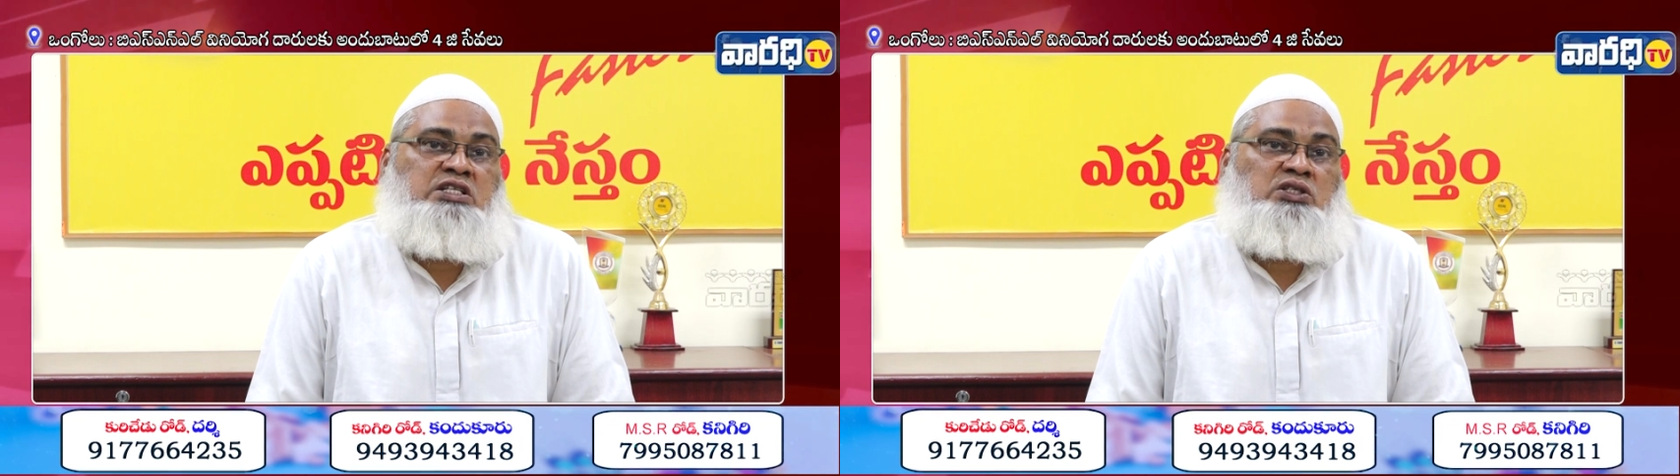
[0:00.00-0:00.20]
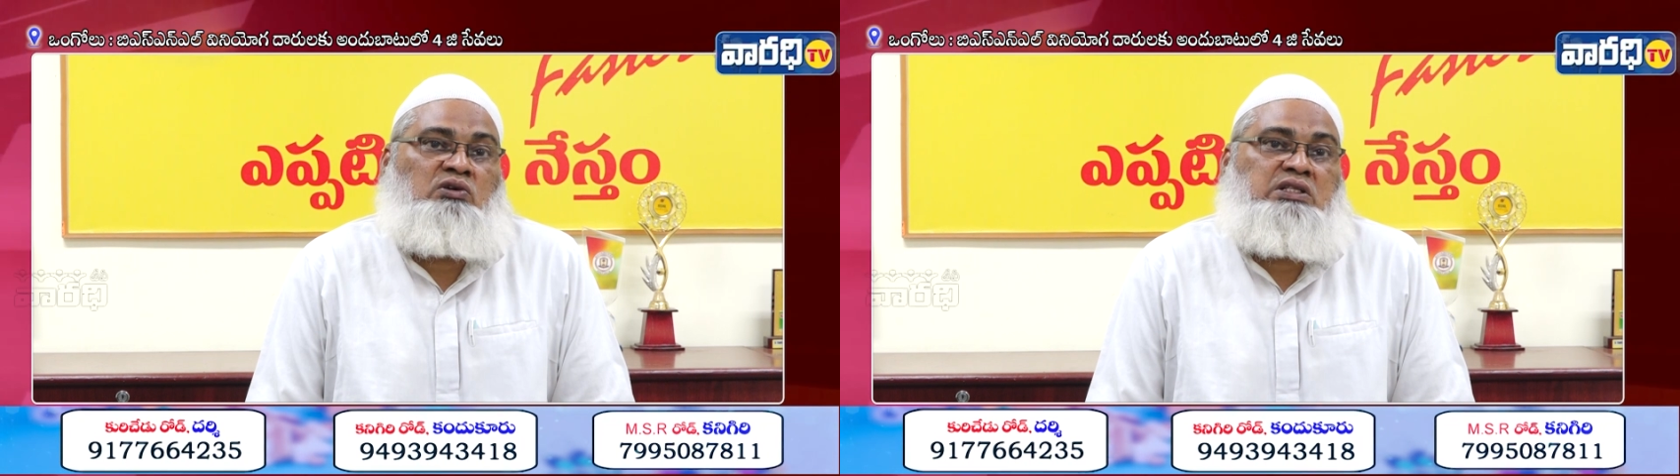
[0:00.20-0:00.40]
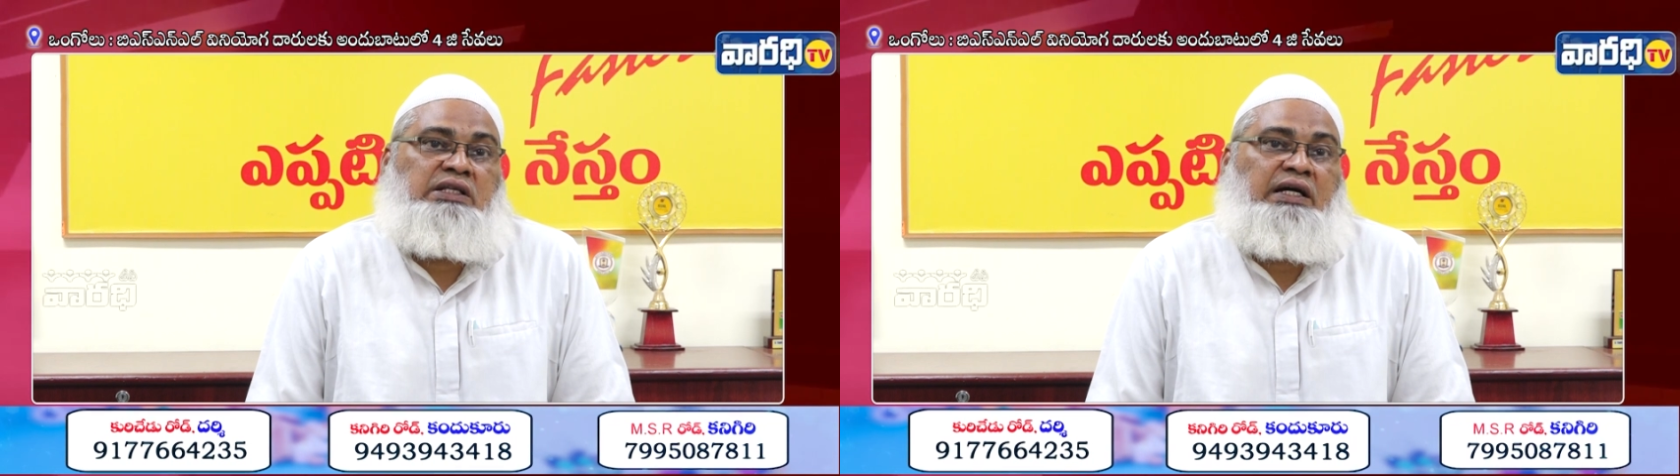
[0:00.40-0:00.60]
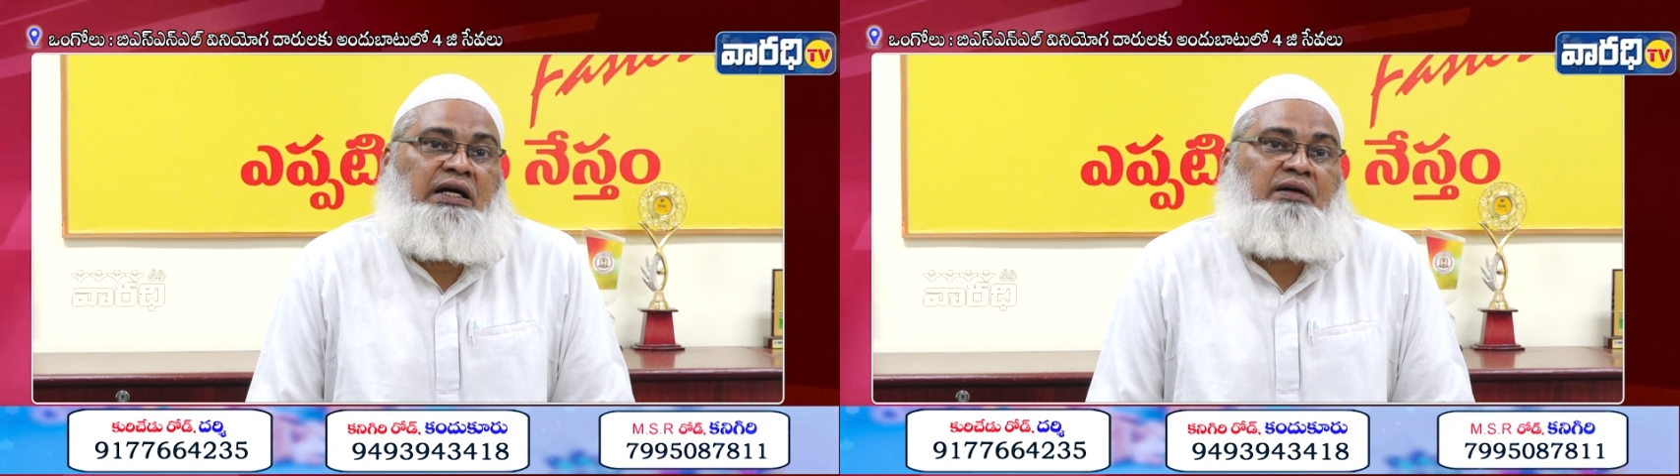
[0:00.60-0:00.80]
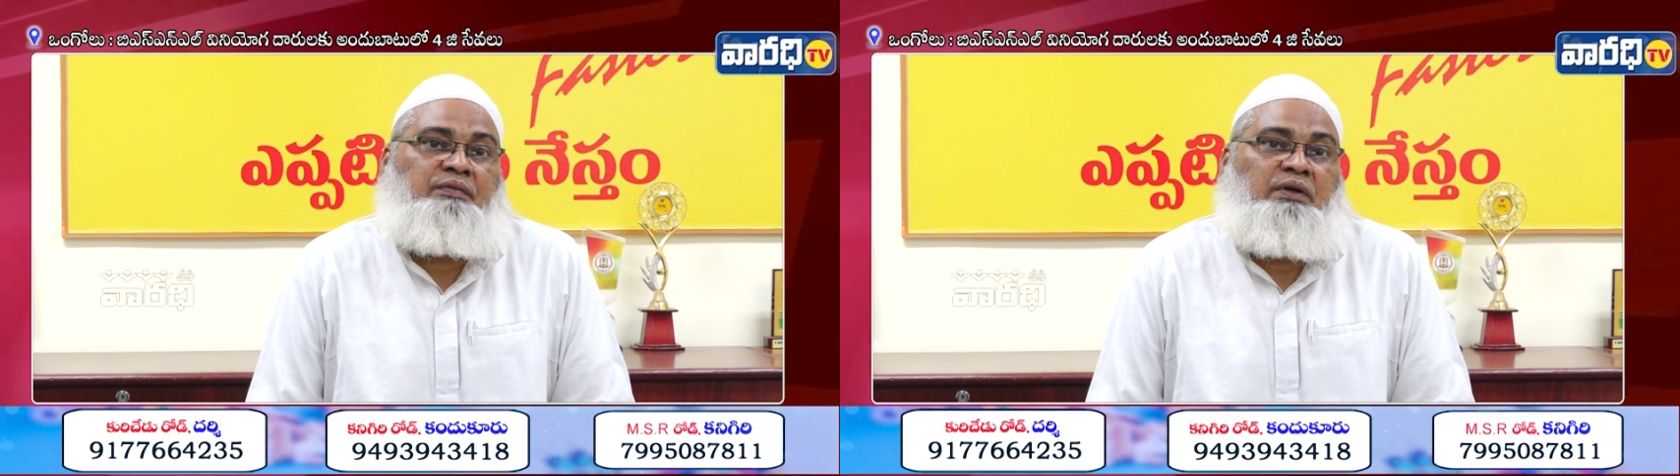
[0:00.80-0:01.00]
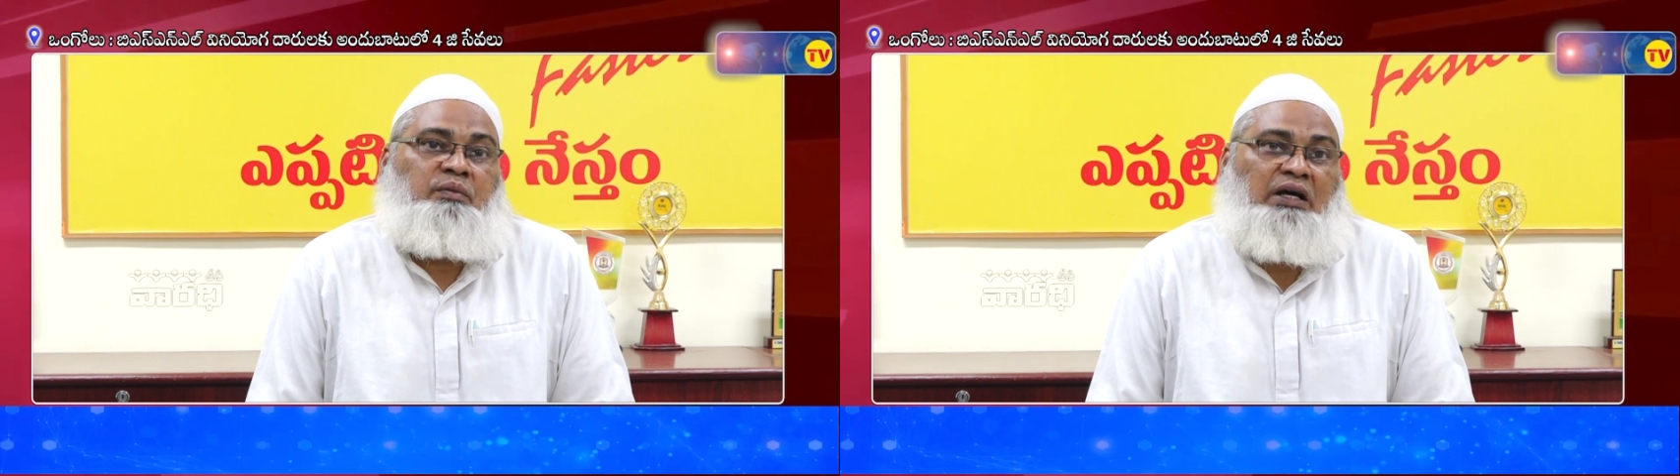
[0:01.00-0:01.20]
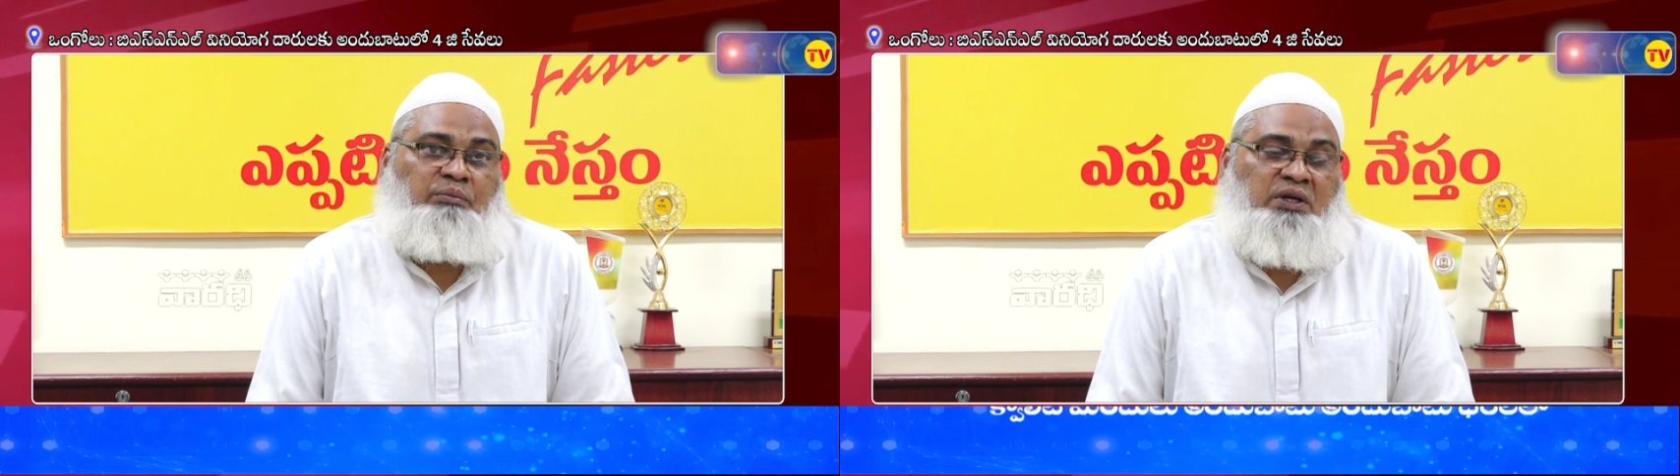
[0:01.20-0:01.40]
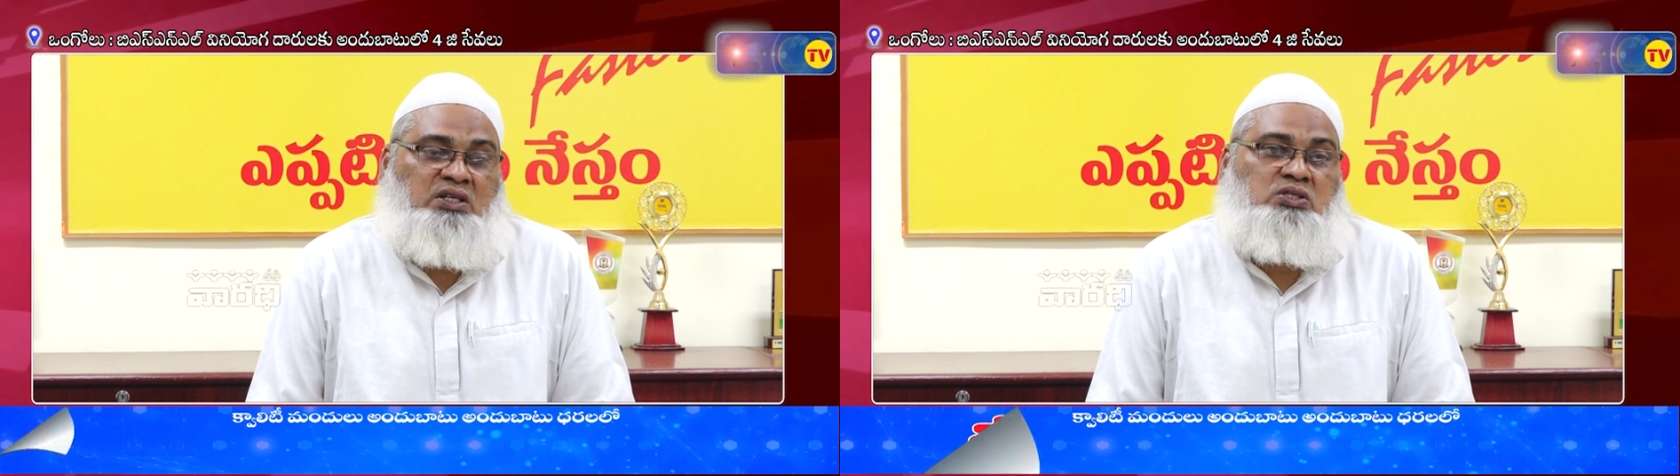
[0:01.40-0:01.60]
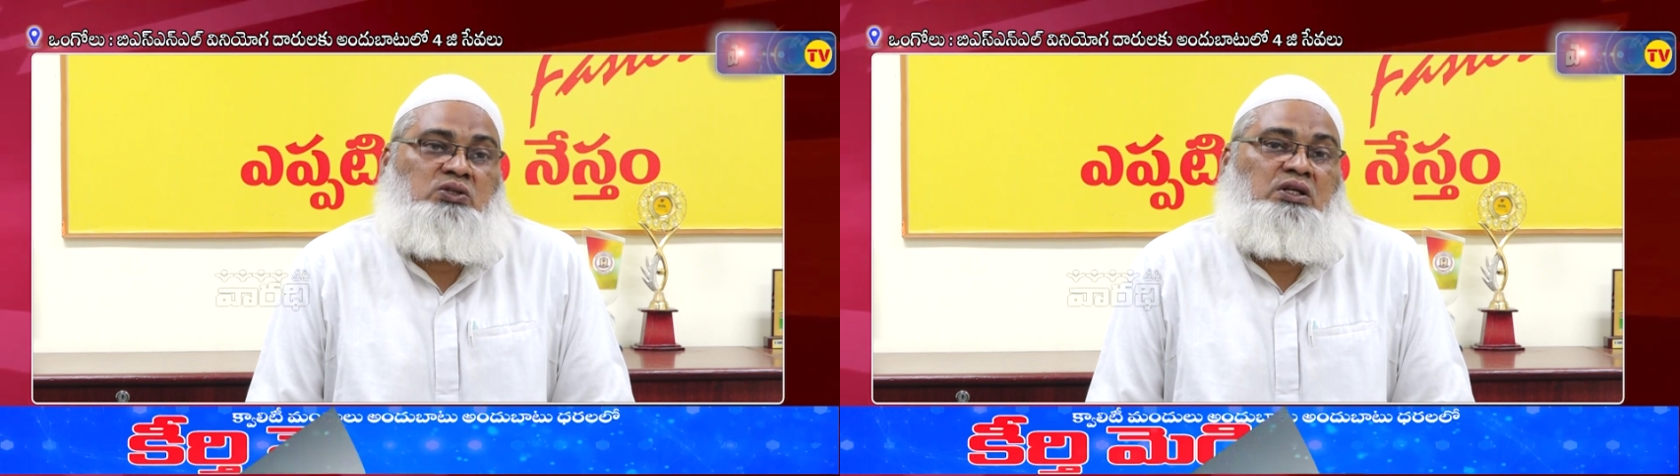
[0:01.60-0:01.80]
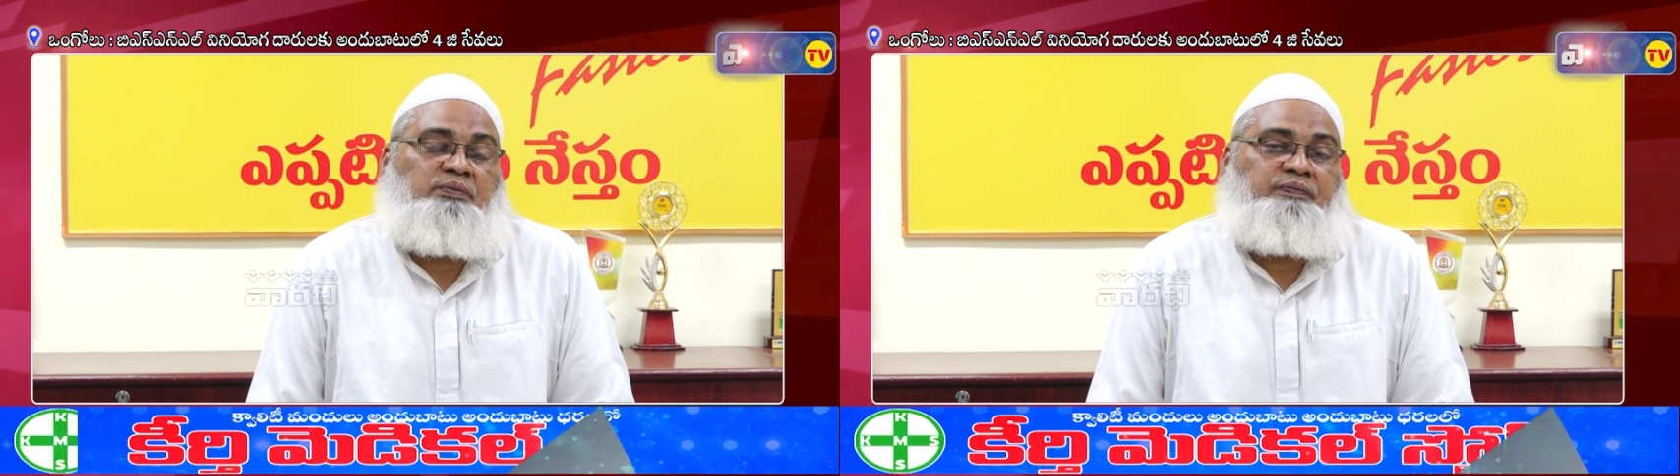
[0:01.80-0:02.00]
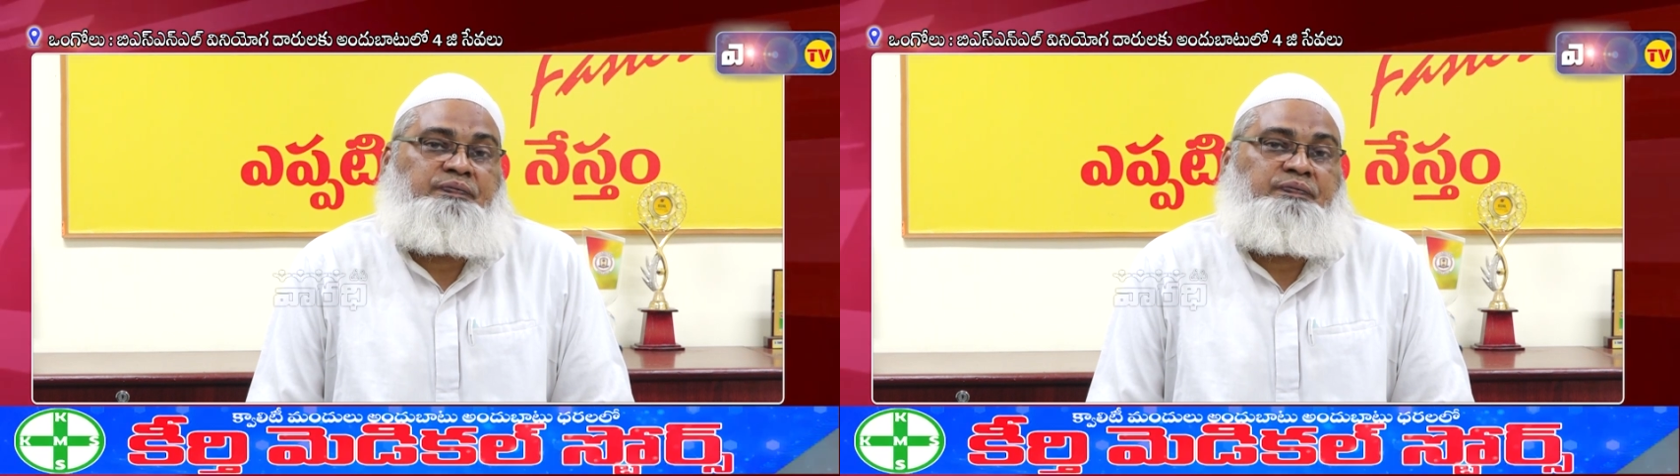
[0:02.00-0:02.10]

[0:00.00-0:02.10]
చేసుకోవాల్సిందిగా అభ్యర్థిస్తున్నాం